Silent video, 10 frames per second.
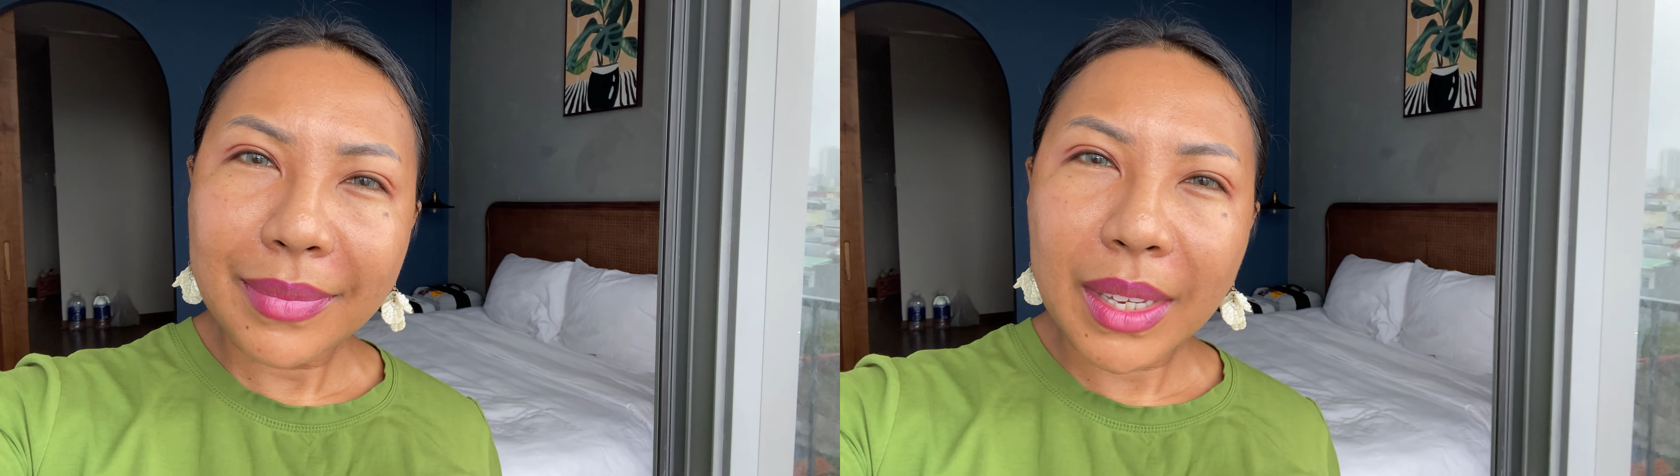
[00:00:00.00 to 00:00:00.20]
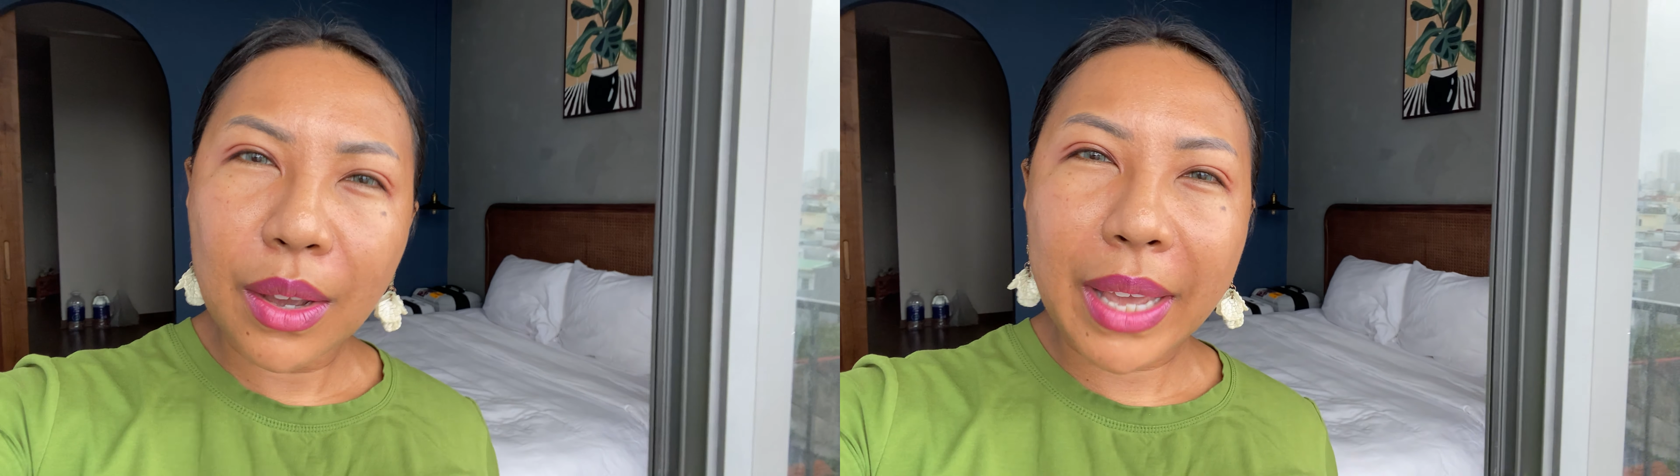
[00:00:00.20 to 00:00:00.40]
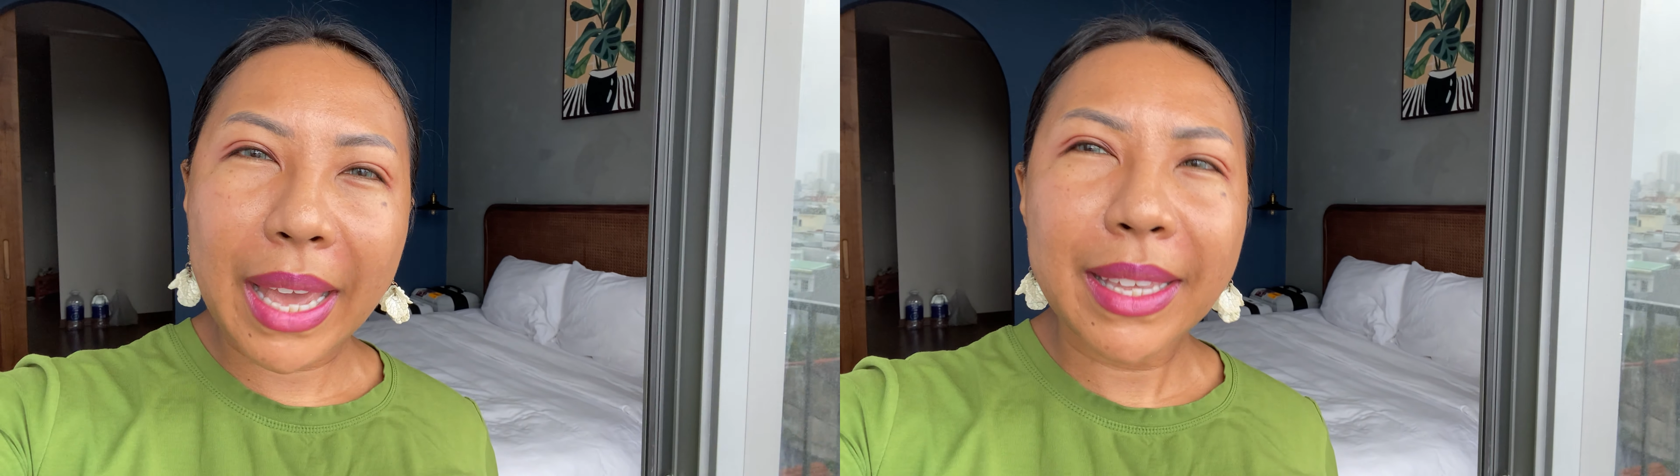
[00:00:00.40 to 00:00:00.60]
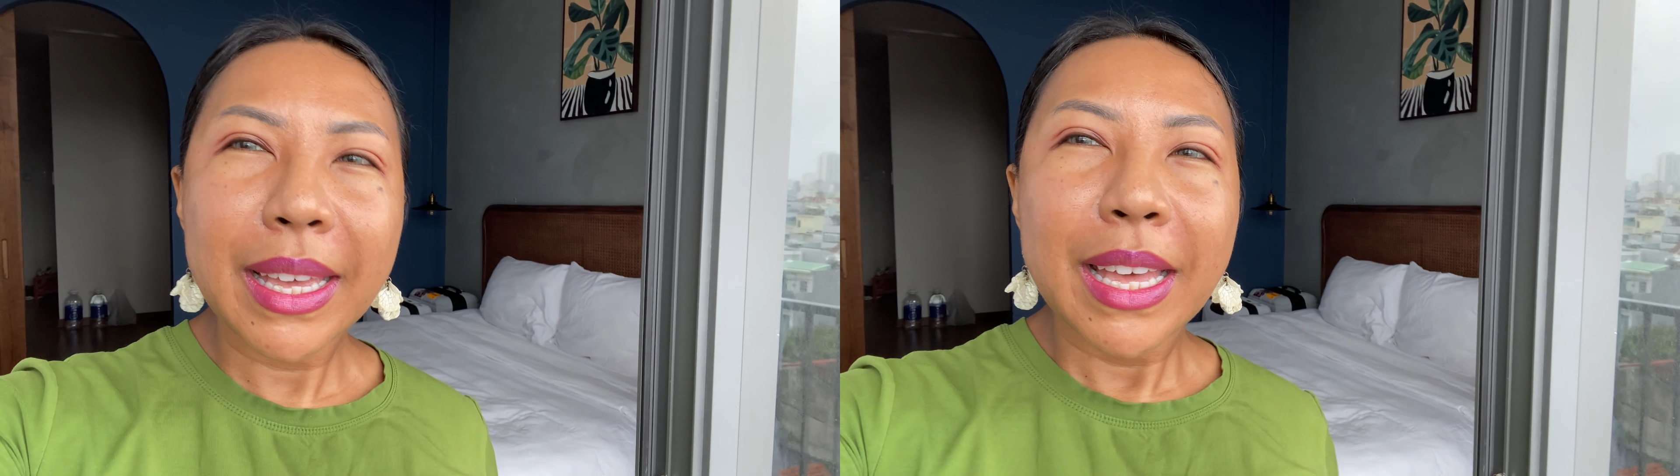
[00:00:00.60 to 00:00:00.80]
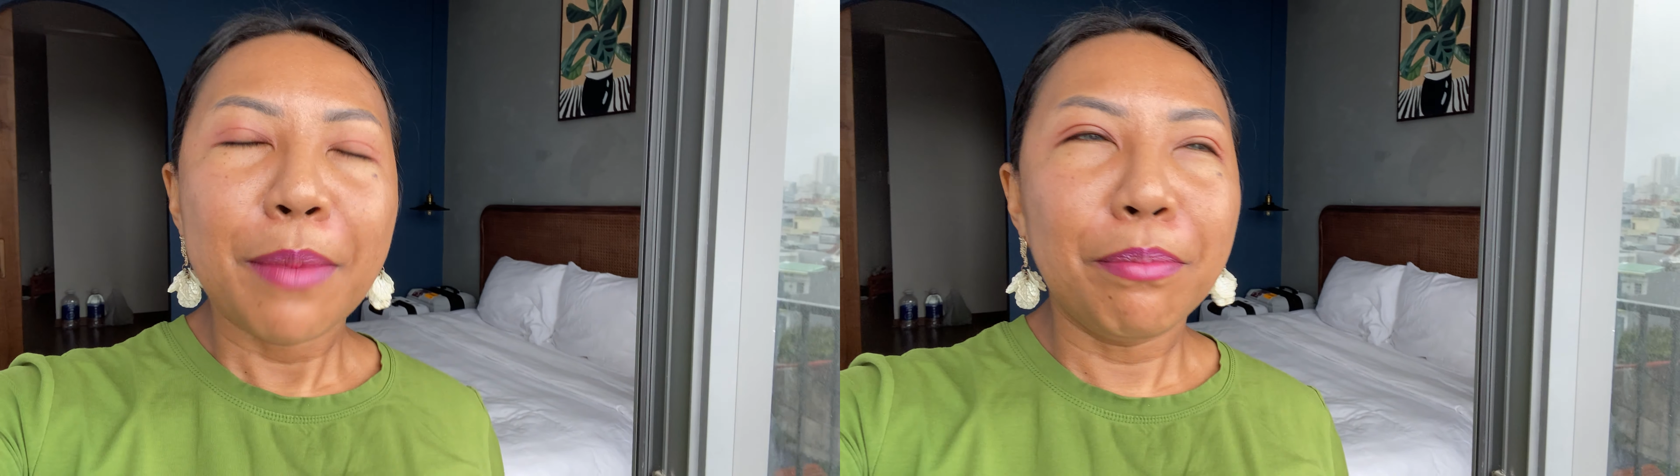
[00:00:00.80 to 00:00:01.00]
ok
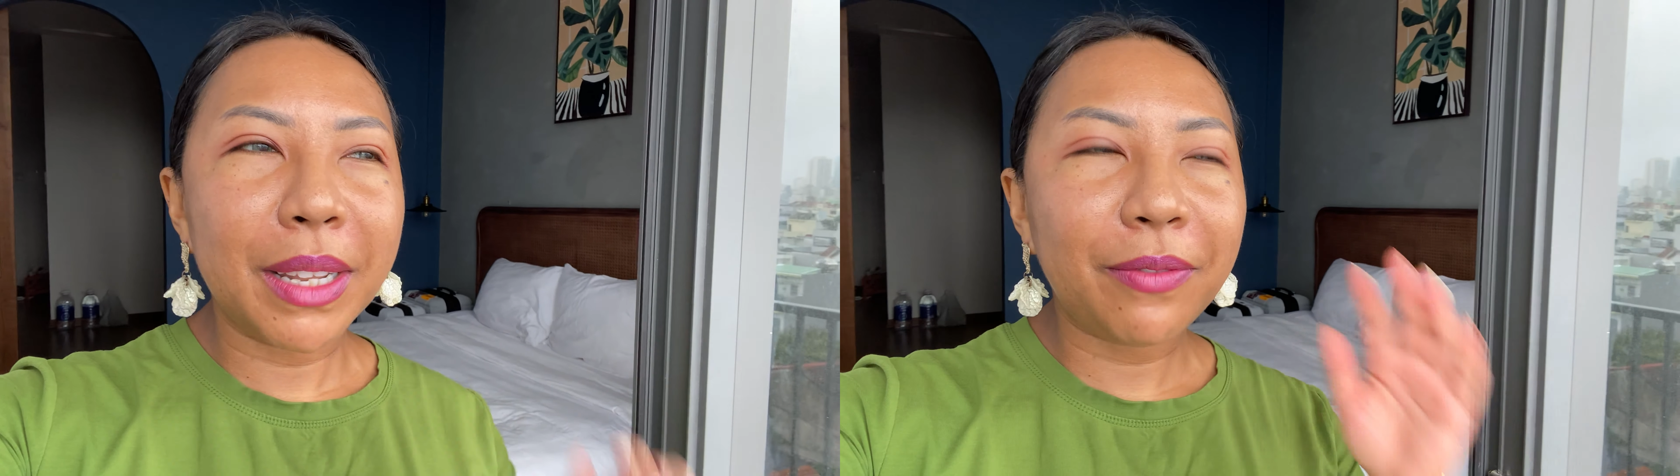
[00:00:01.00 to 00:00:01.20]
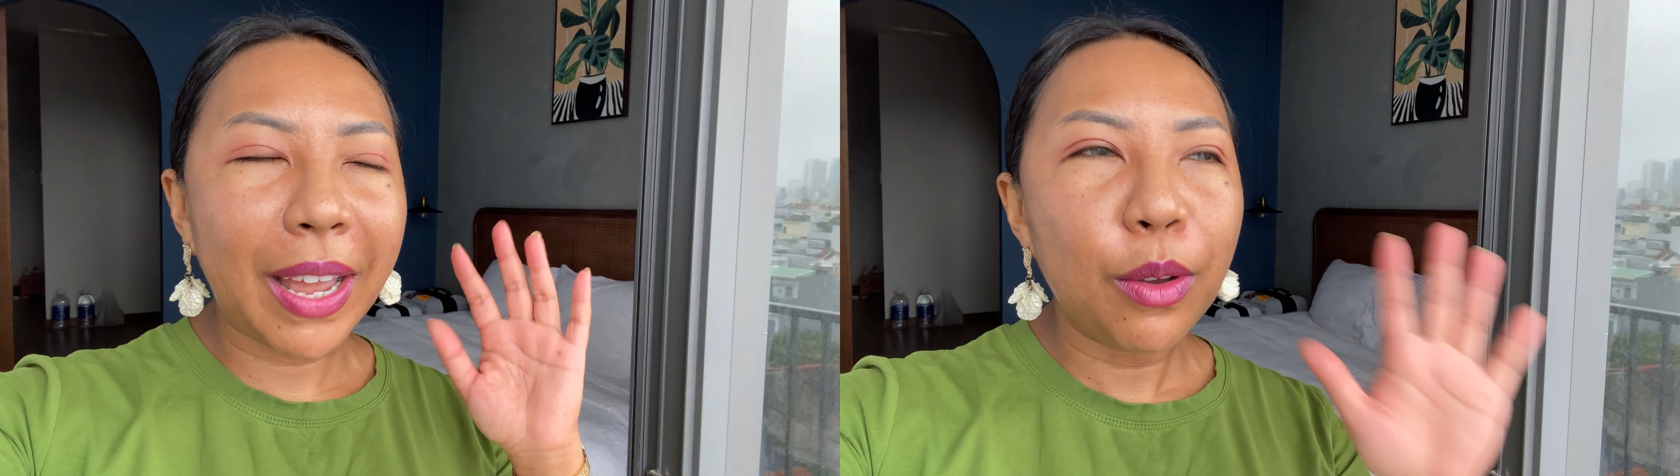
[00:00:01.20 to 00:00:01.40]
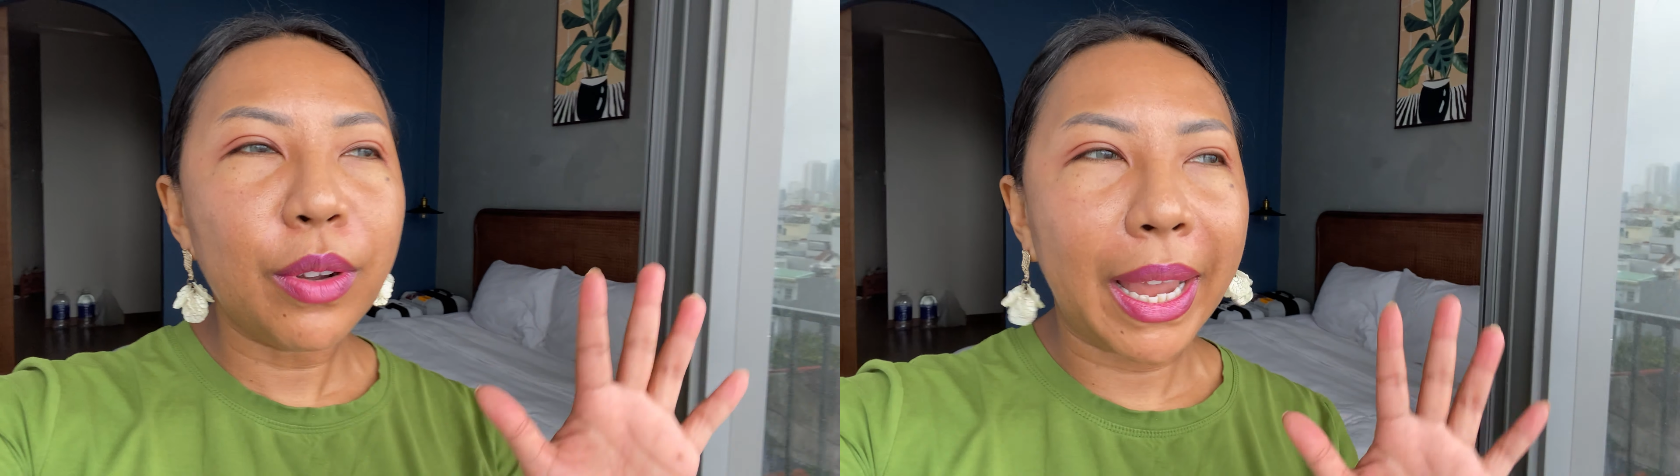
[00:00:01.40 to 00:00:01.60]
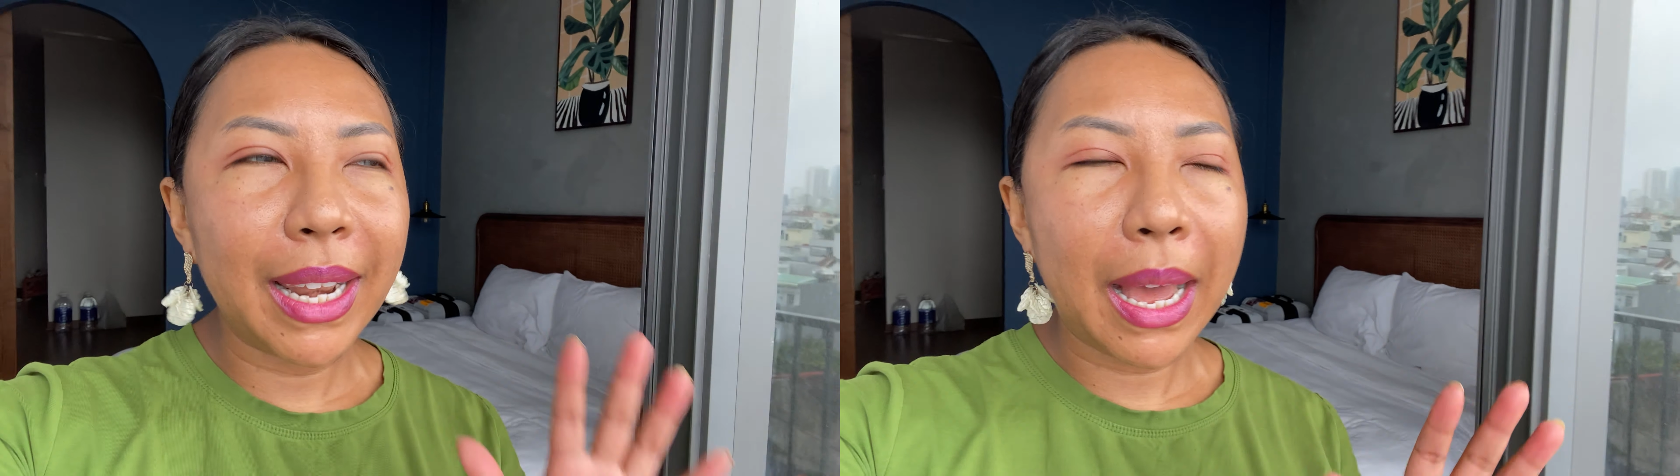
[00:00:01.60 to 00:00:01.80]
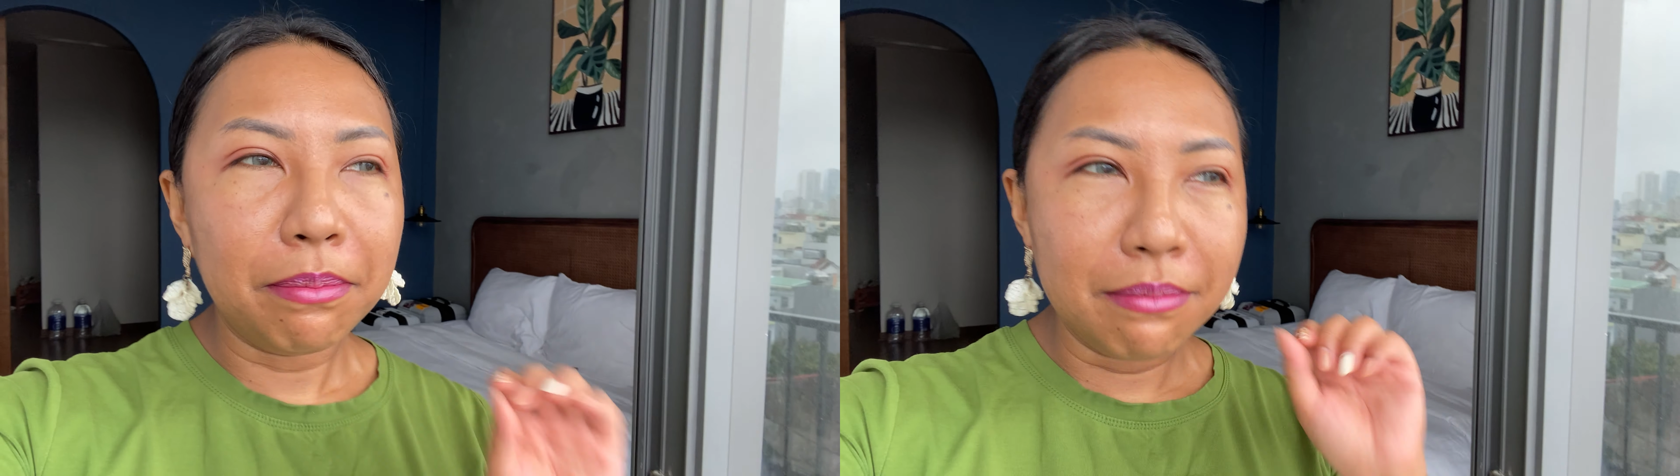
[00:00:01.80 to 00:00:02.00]
mình phải luôn nghĩ
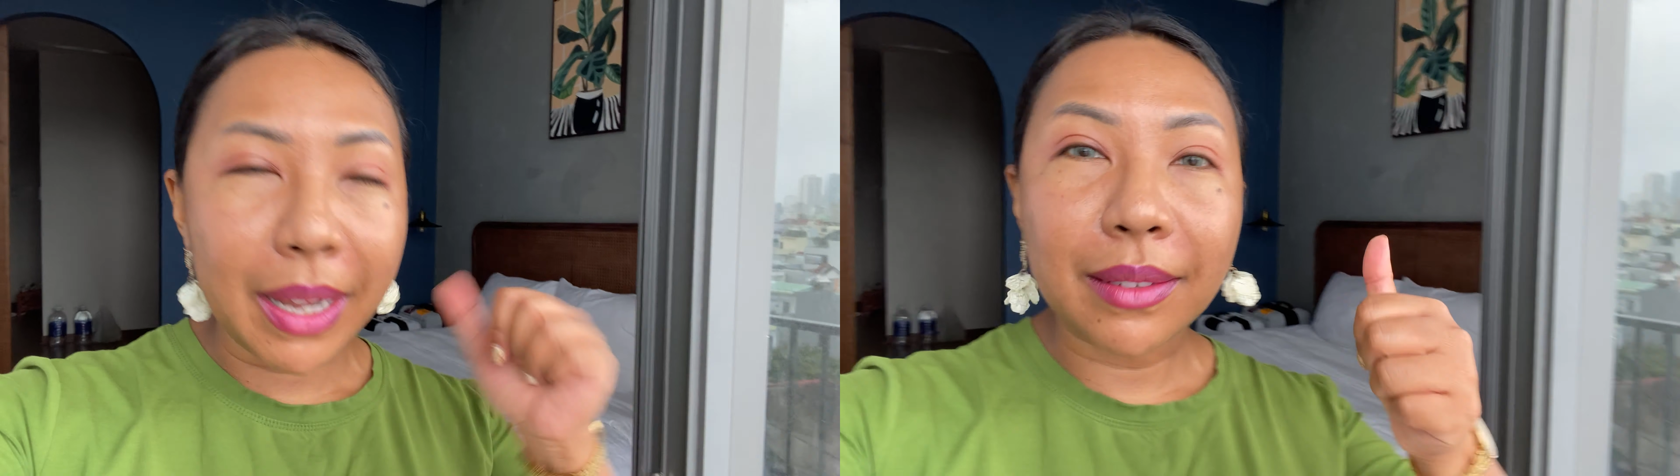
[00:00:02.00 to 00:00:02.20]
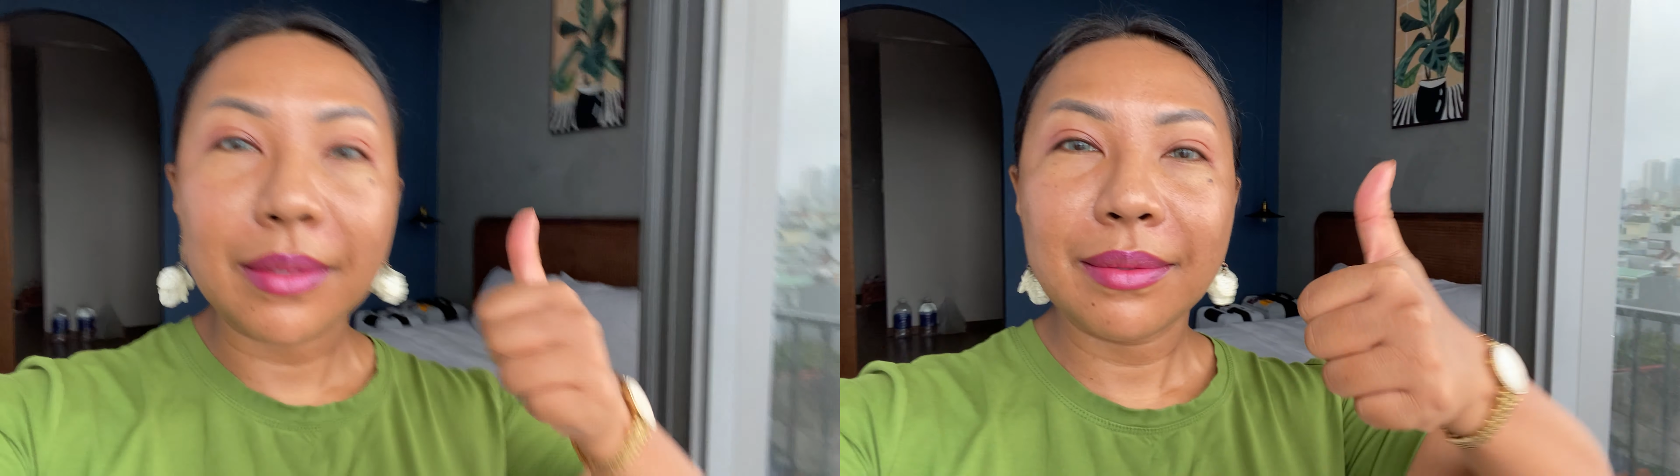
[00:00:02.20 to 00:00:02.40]
là mình